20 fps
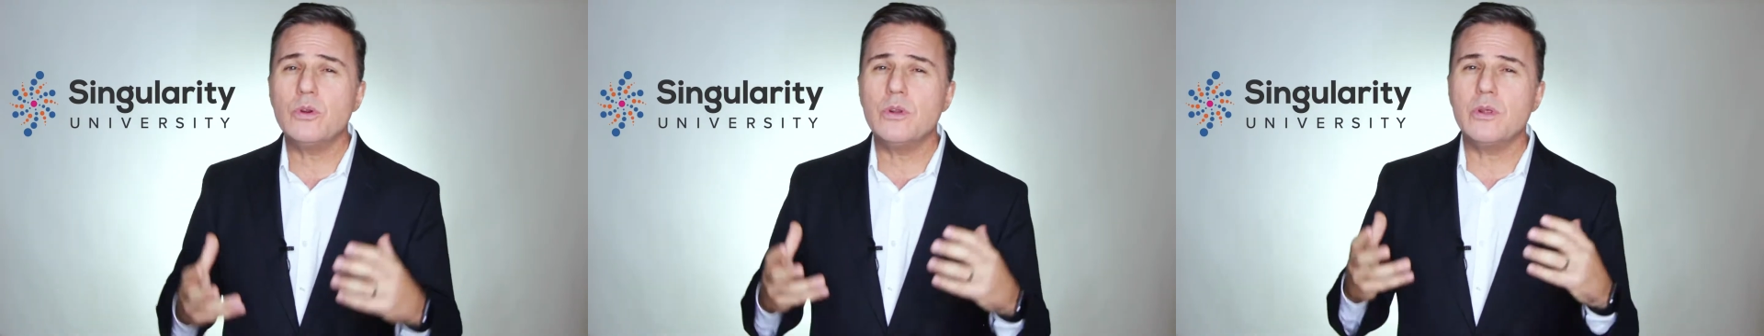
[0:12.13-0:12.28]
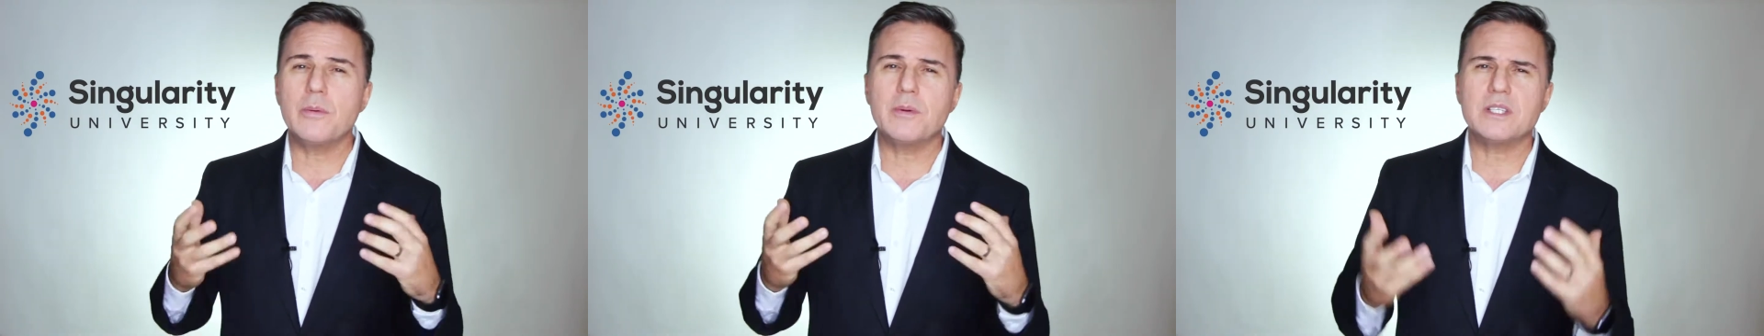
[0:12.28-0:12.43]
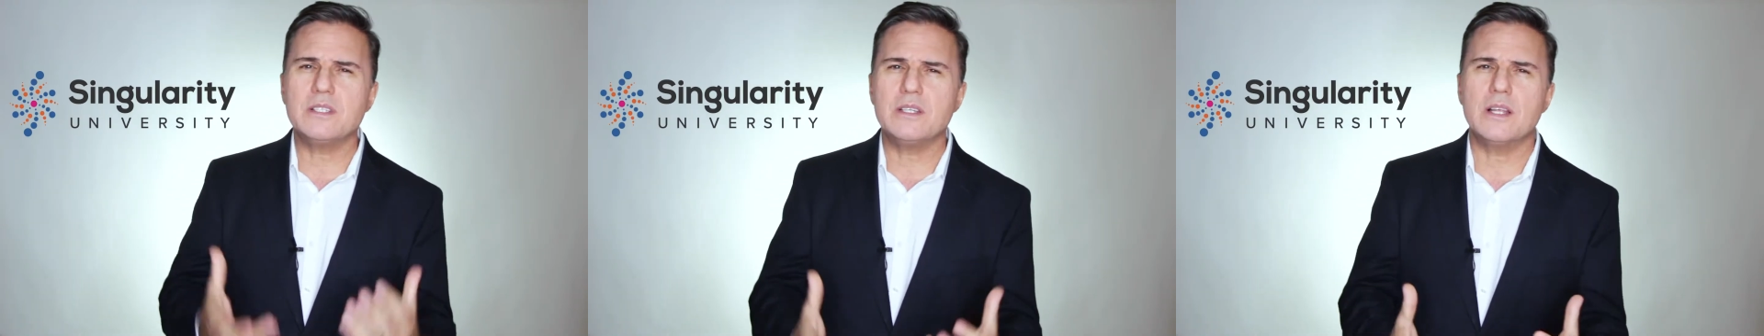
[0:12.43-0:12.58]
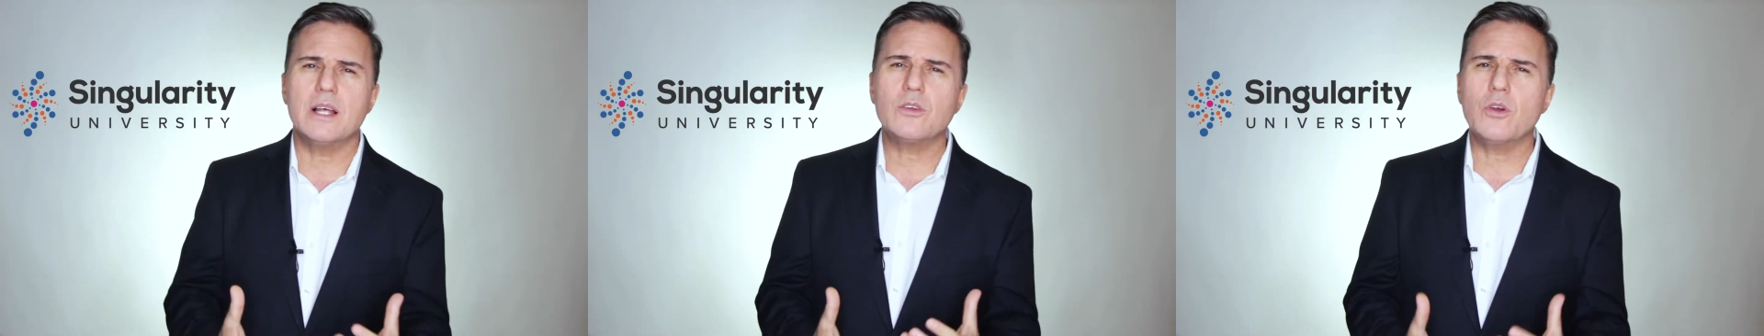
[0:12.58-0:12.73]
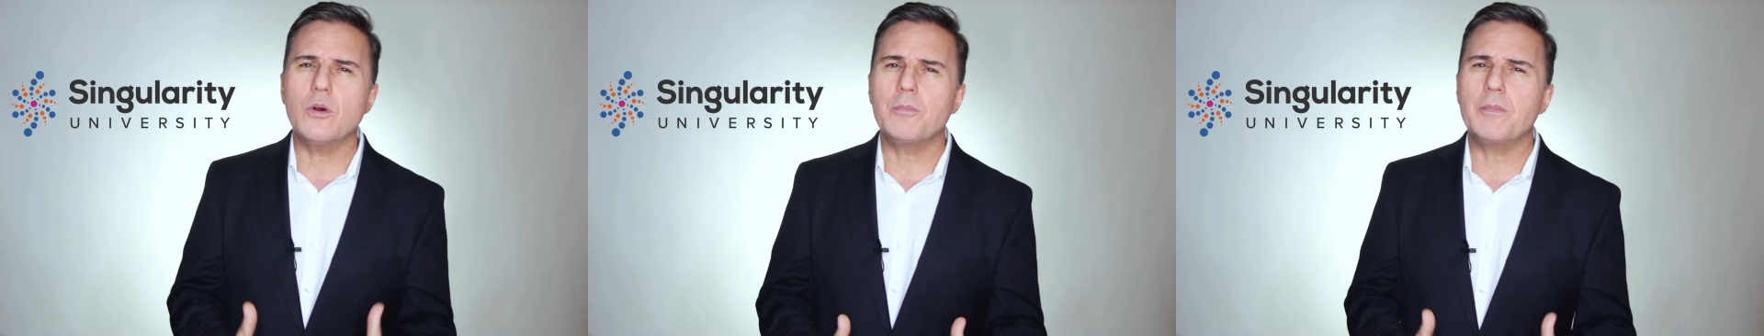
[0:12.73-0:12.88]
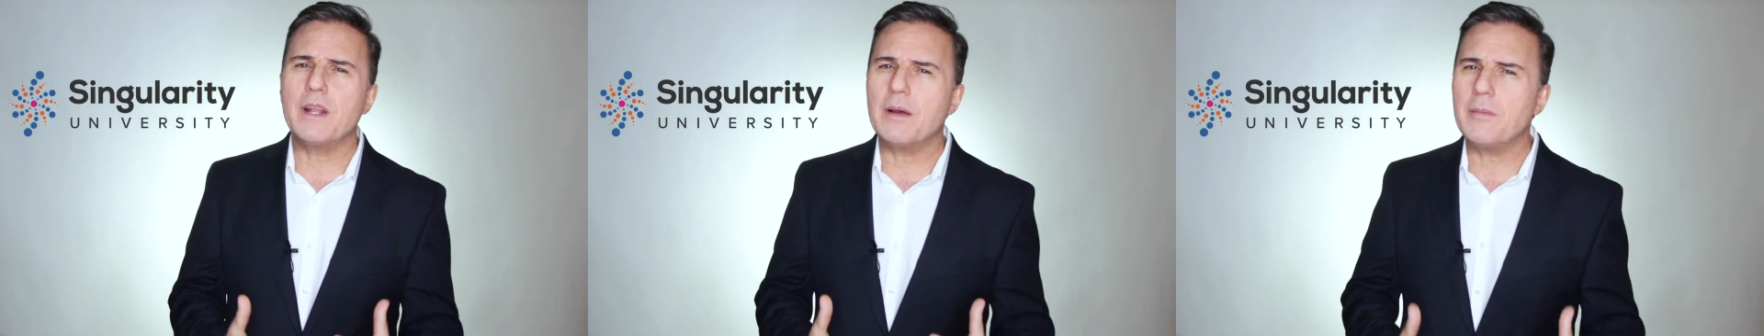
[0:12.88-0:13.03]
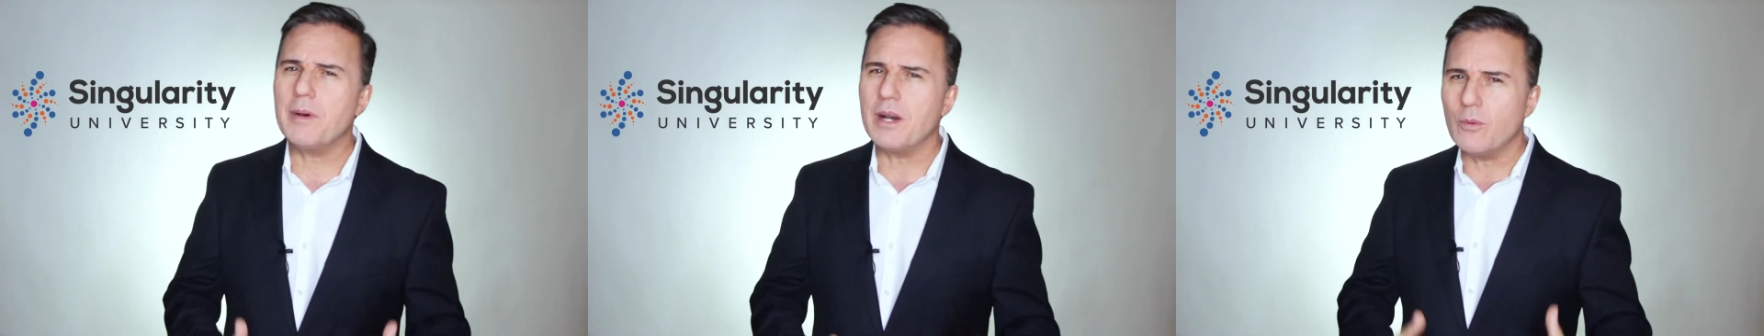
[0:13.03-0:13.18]
una universidad que
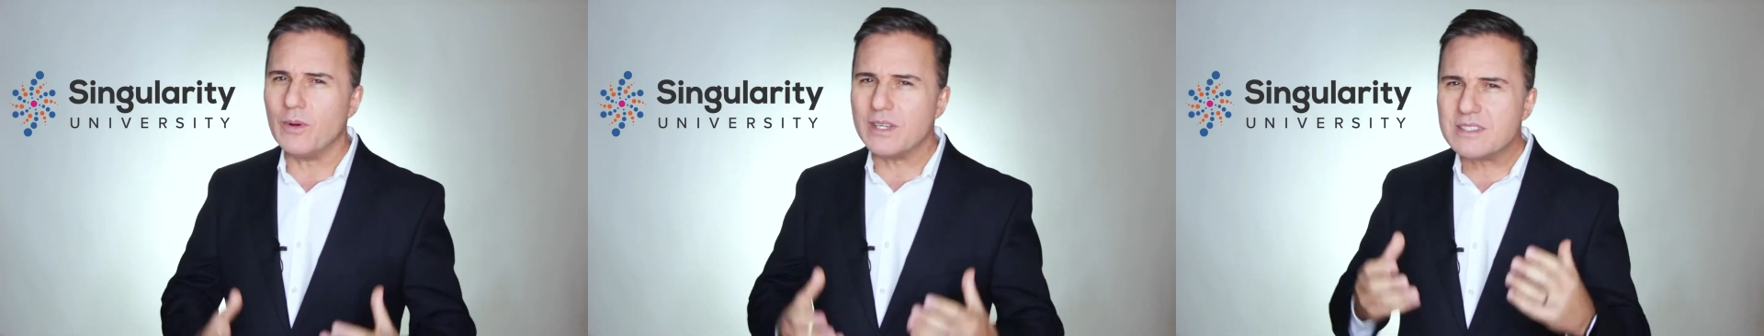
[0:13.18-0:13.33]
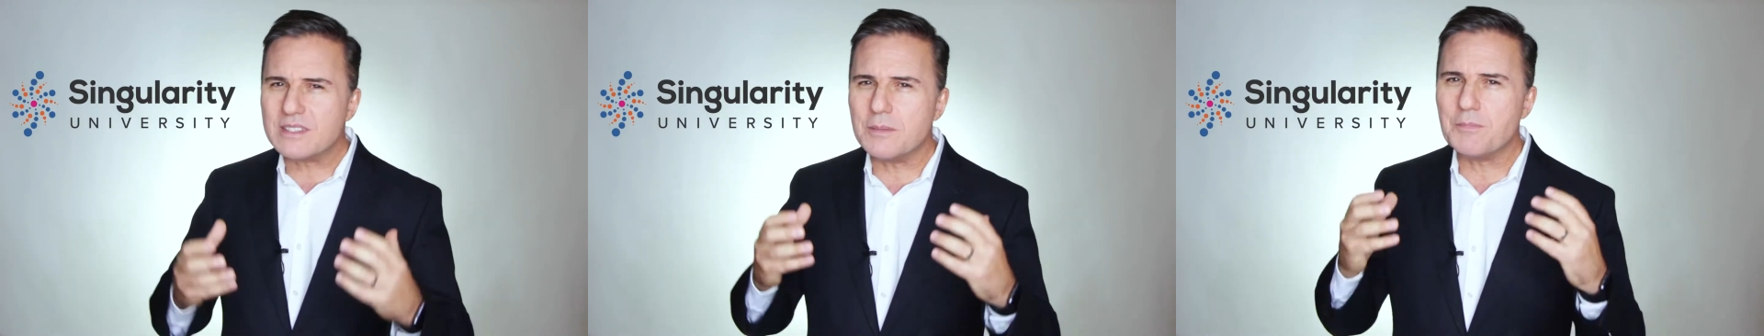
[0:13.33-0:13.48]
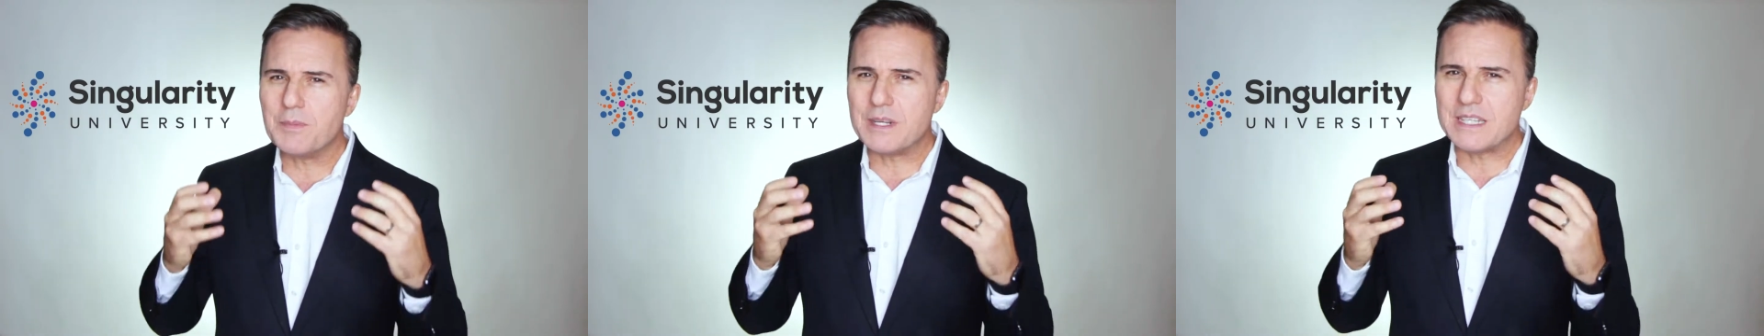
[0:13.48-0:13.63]
opera bajo este